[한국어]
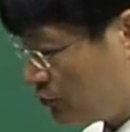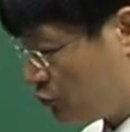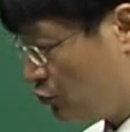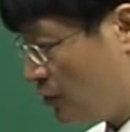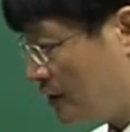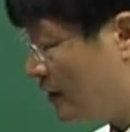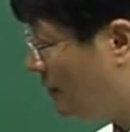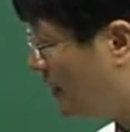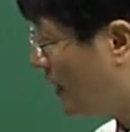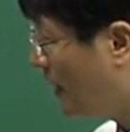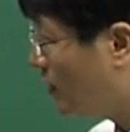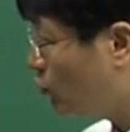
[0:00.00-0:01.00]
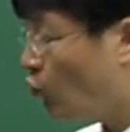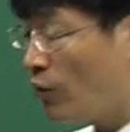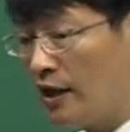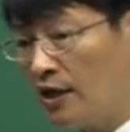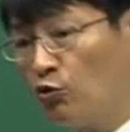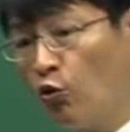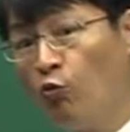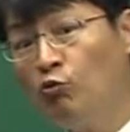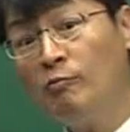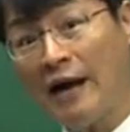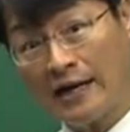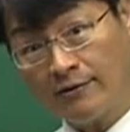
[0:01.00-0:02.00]
중요하냐면 통화가 너무
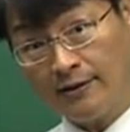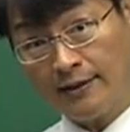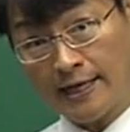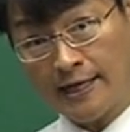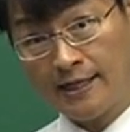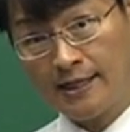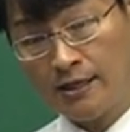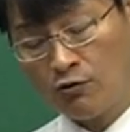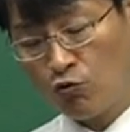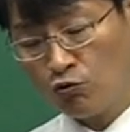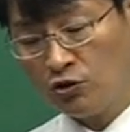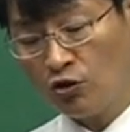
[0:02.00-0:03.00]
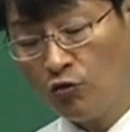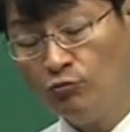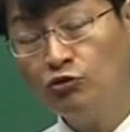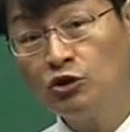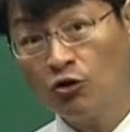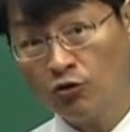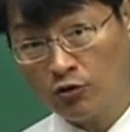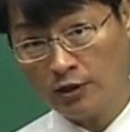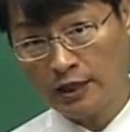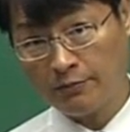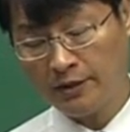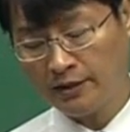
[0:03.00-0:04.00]
많거나 혹은 너무 적거나
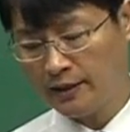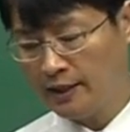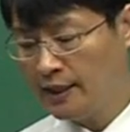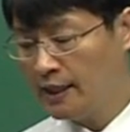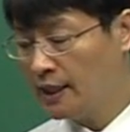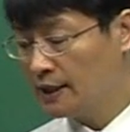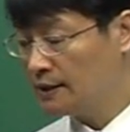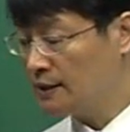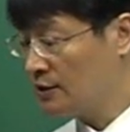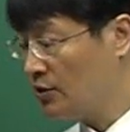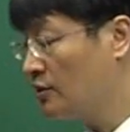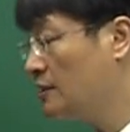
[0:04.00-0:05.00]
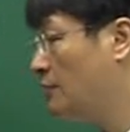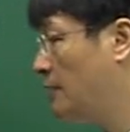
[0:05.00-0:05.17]
하면 그 경제